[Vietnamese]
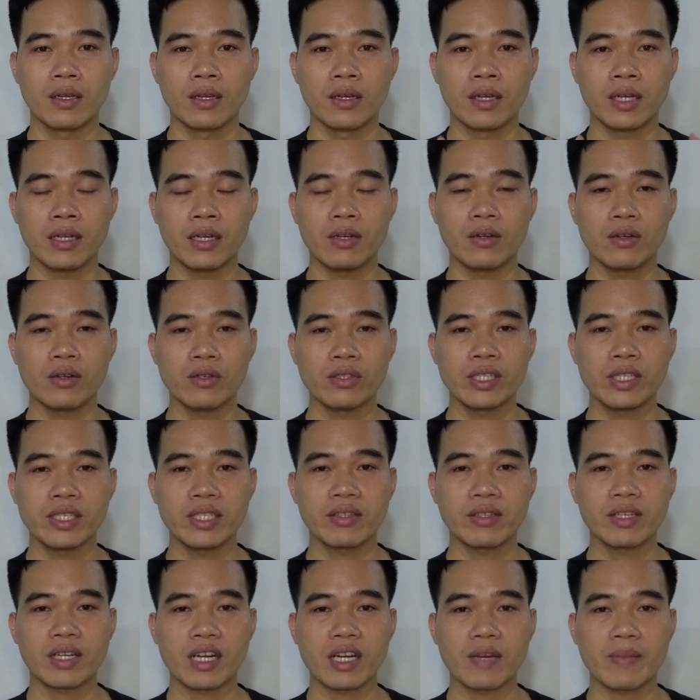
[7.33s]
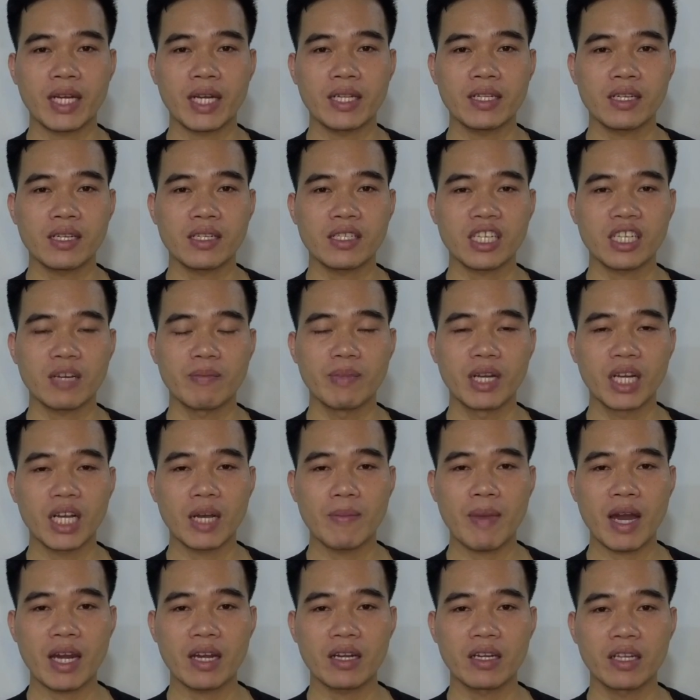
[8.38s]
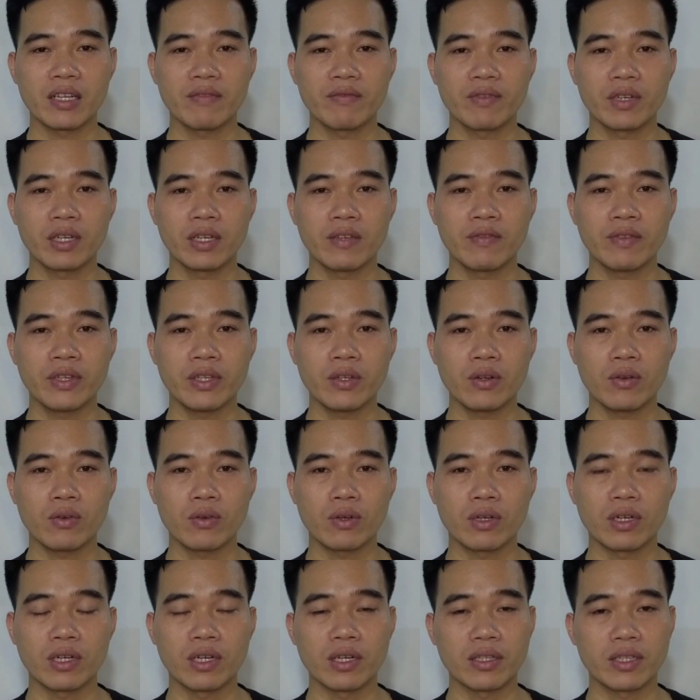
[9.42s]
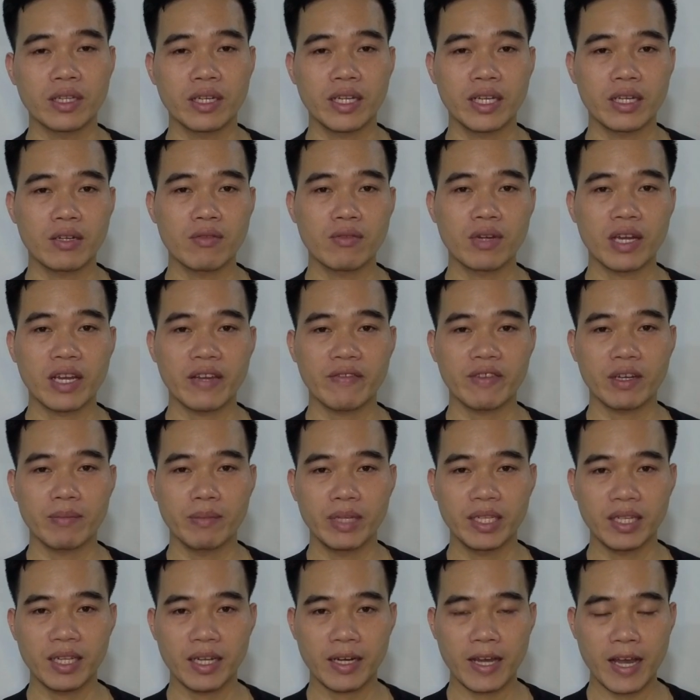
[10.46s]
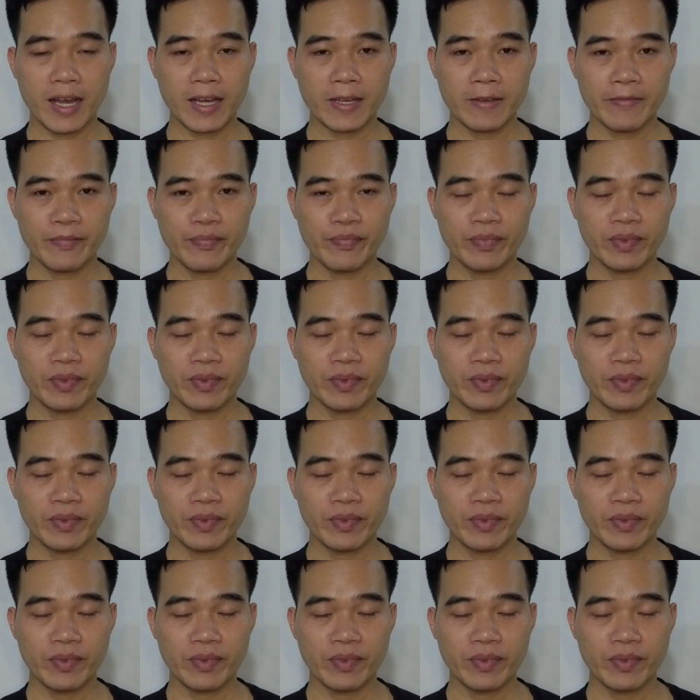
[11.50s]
Hello, xin chào tất cả các bạn nhé. Chào mừng các bạn đã đến với video của NTD Công nghệ và mình là Đại.